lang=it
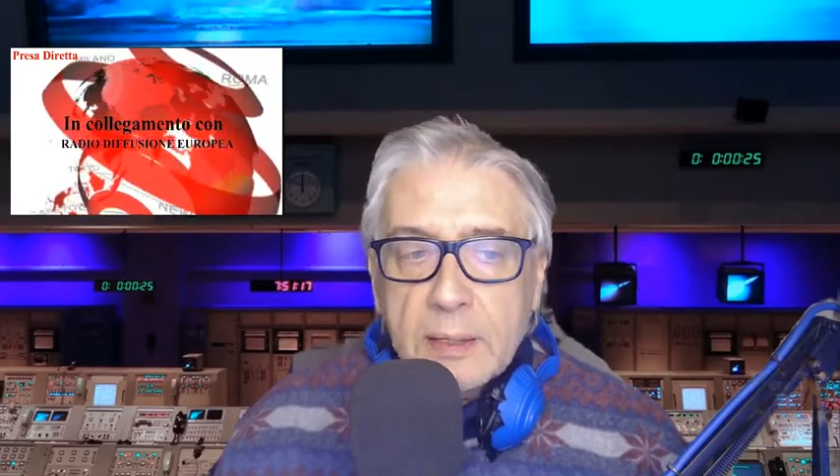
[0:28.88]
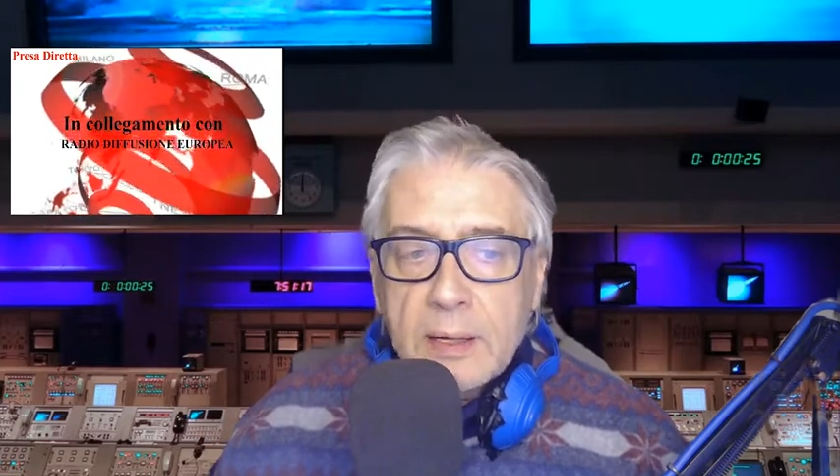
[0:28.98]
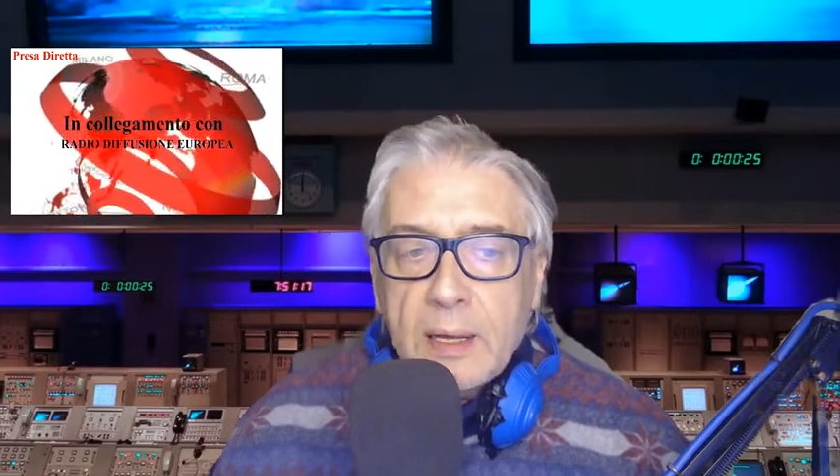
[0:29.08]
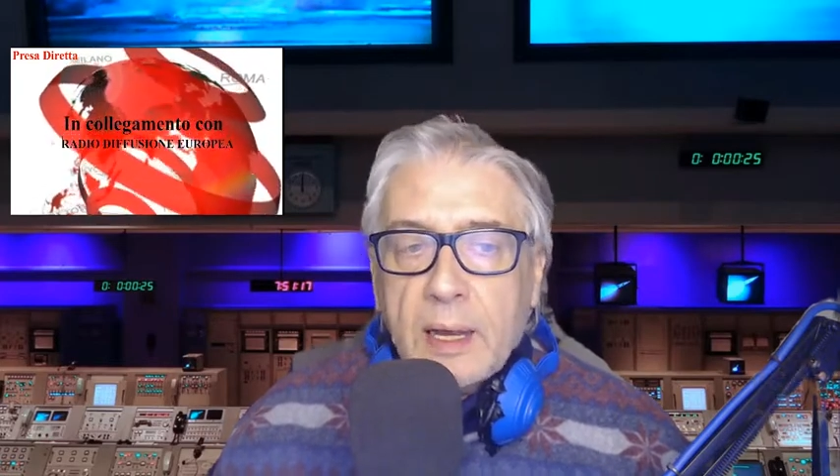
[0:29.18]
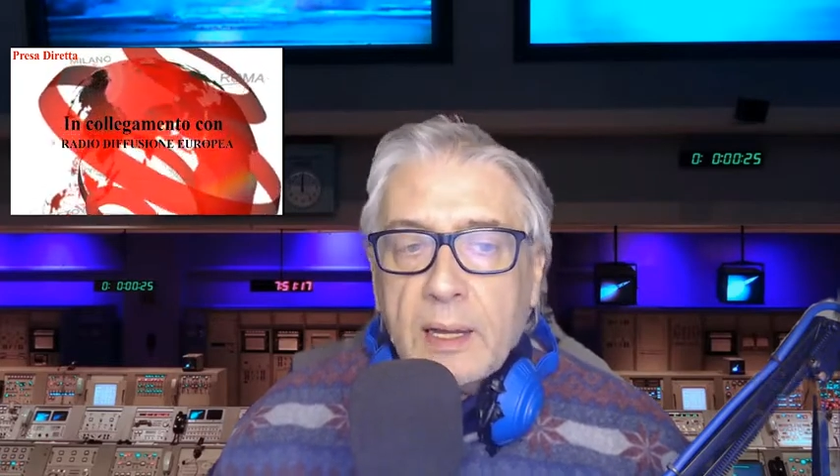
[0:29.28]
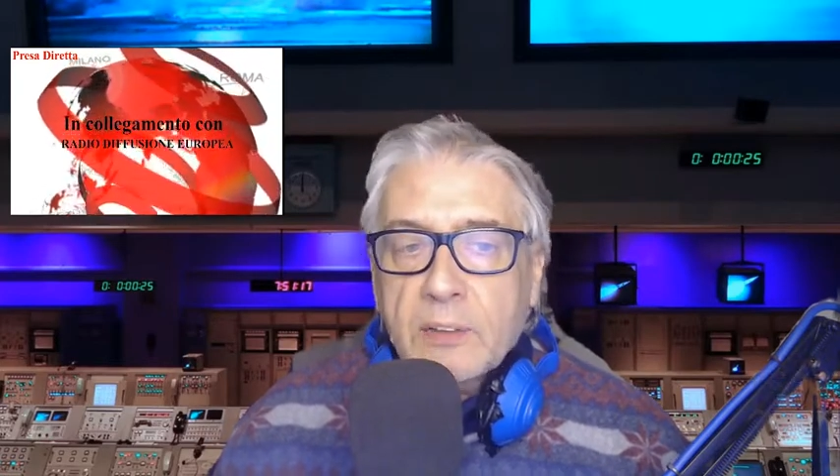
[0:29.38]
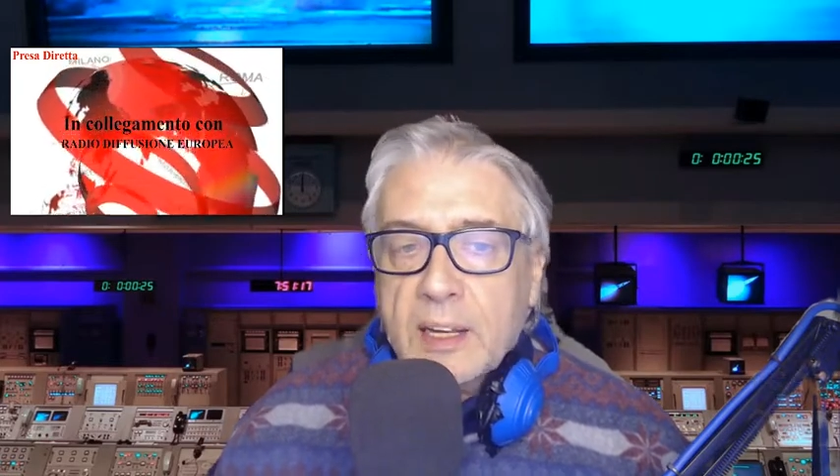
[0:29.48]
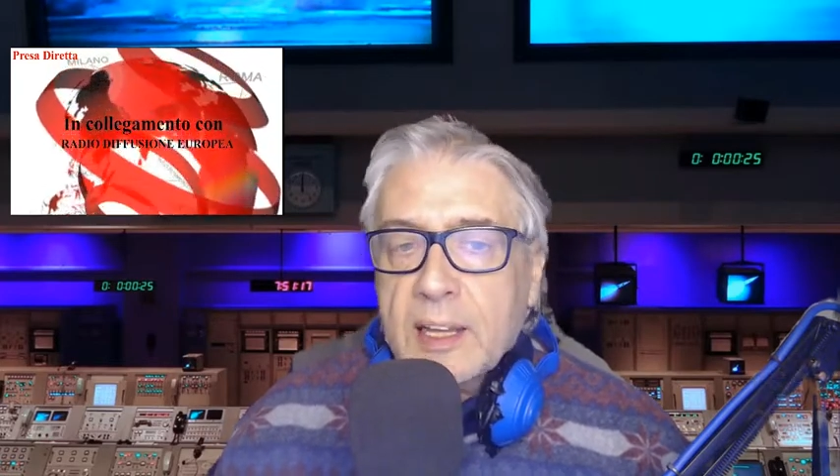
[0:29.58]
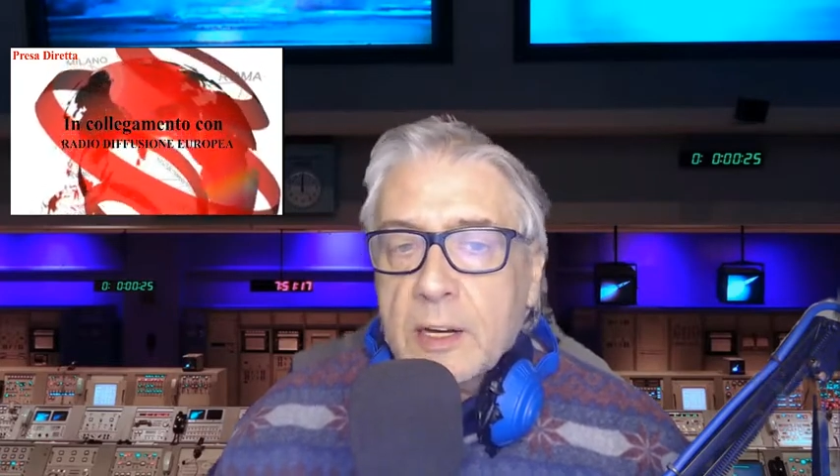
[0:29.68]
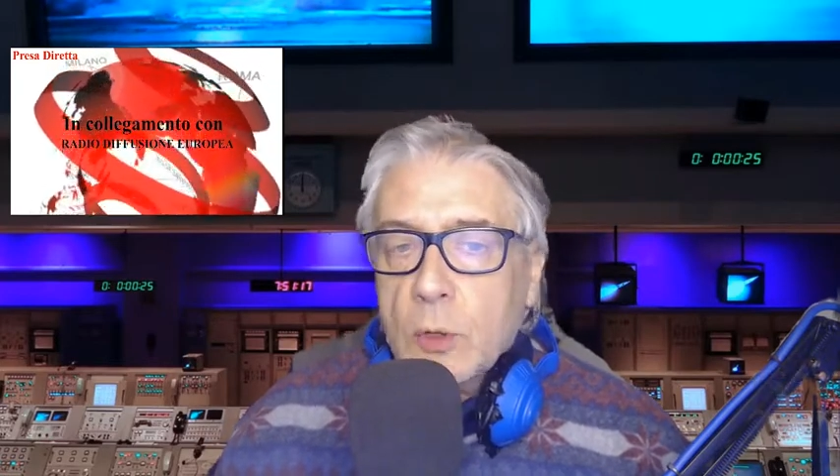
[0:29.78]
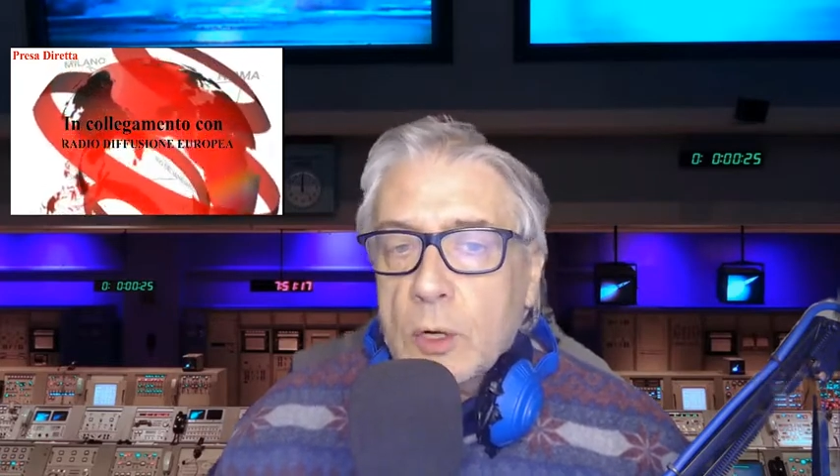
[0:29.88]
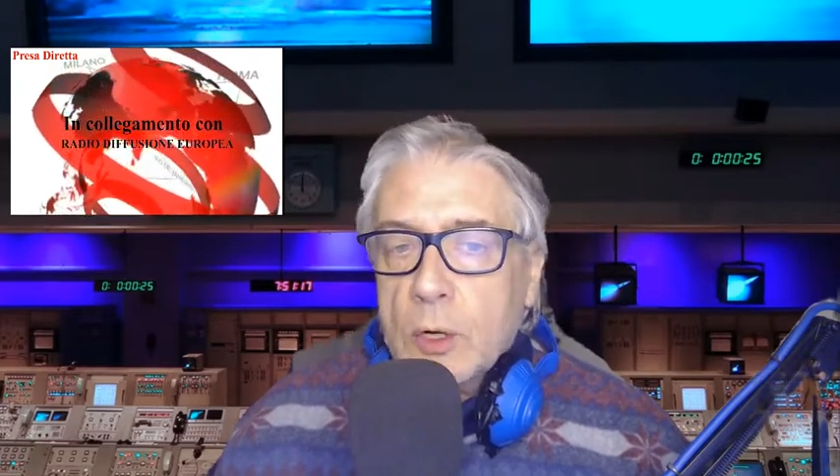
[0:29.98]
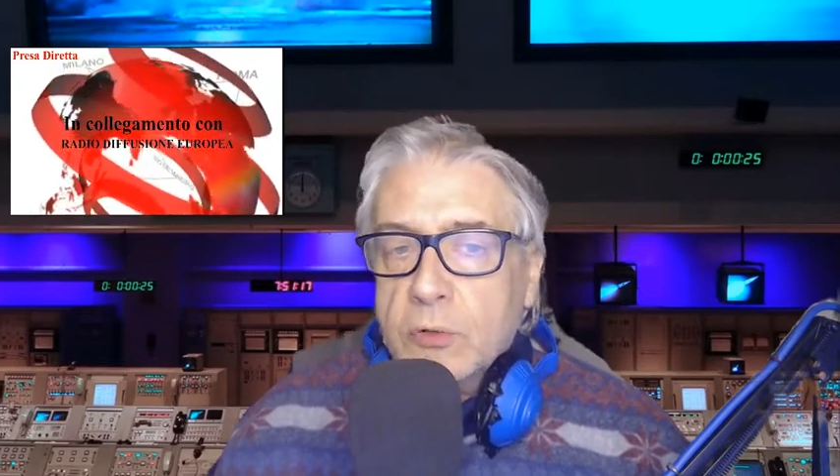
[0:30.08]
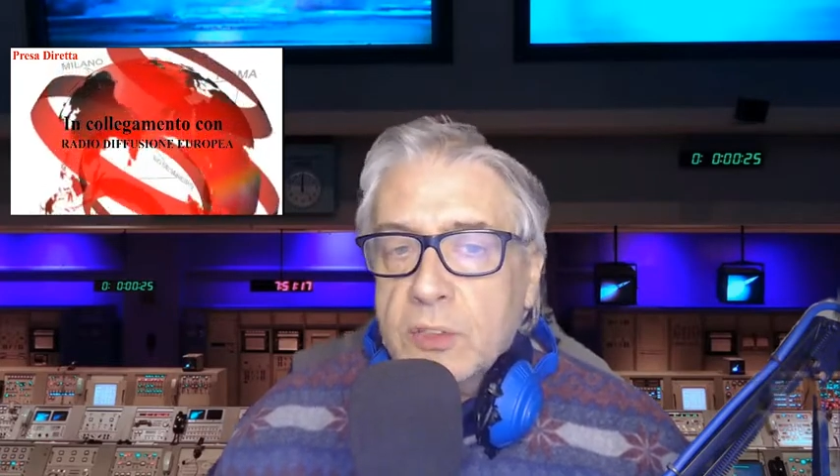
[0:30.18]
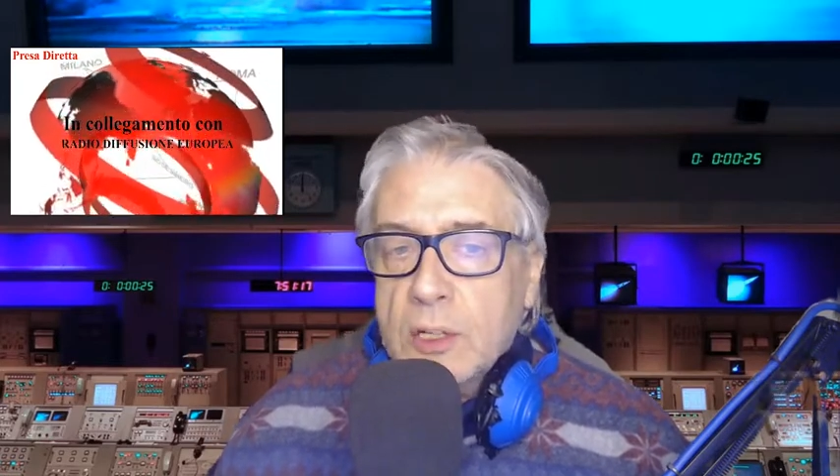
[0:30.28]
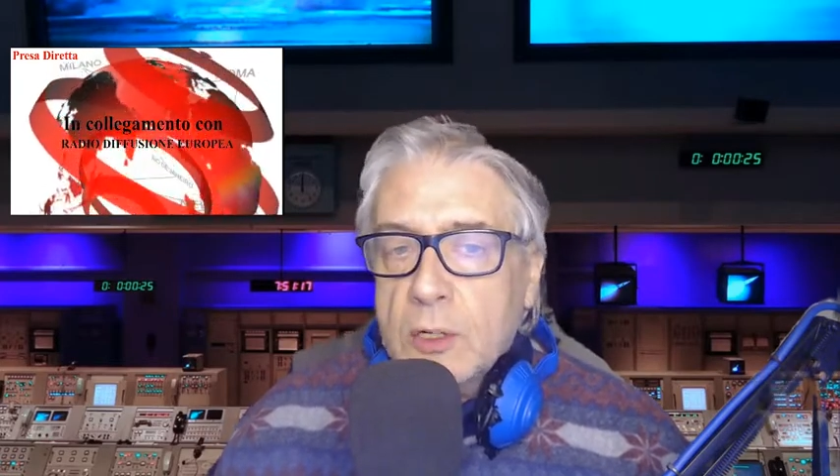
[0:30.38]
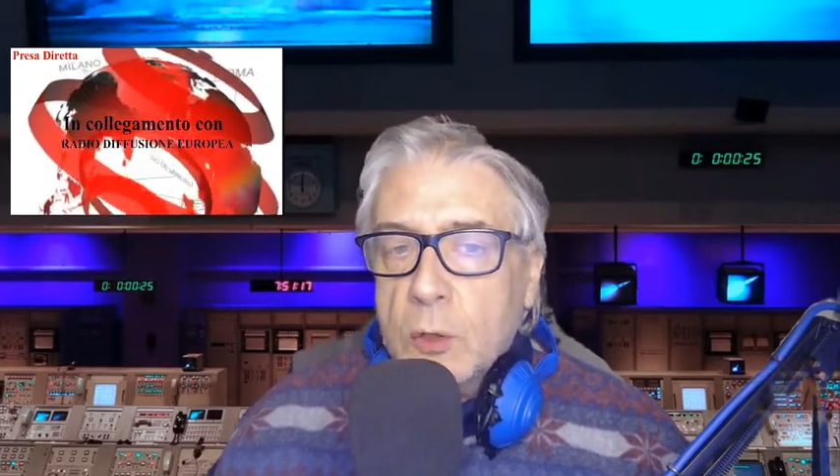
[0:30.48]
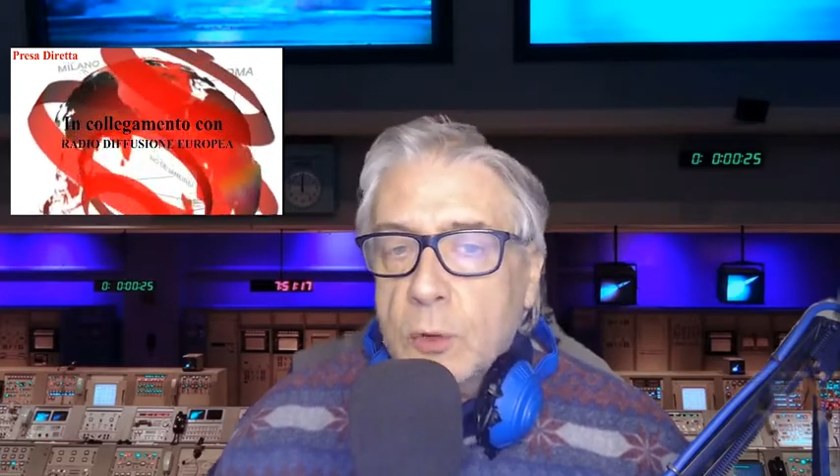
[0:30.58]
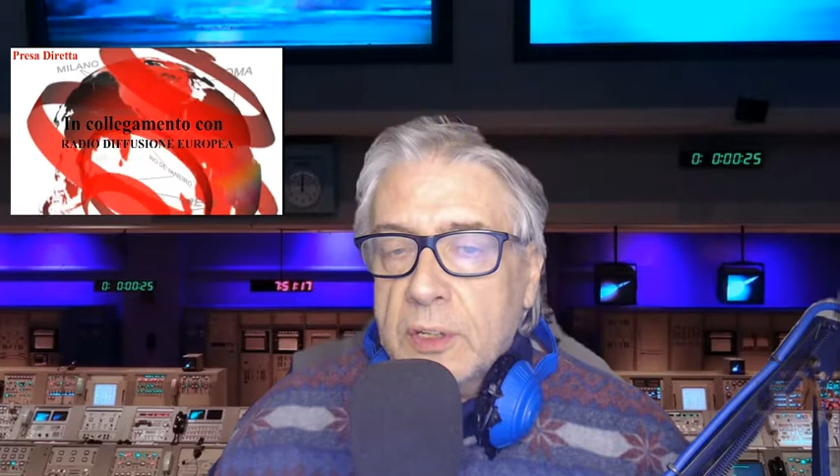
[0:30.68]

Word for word: Il segretario del Consiglio di